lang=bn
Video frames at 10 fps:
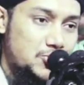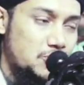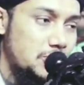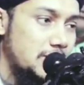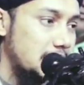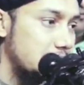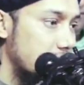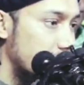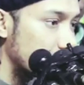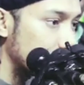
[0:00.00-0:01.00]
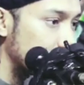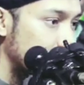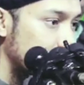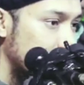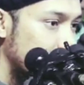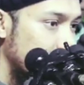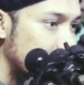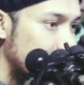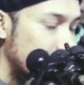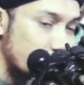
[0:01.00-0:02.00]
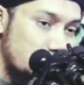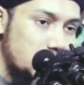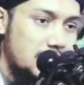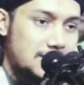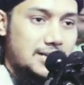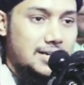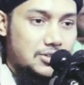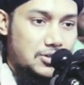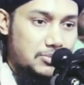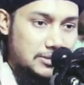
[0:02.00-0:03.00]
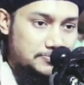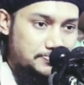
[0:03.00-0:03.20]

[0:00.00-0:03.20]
সময়টা কাজে লাগলো সময় কাজে লাগাতে হবে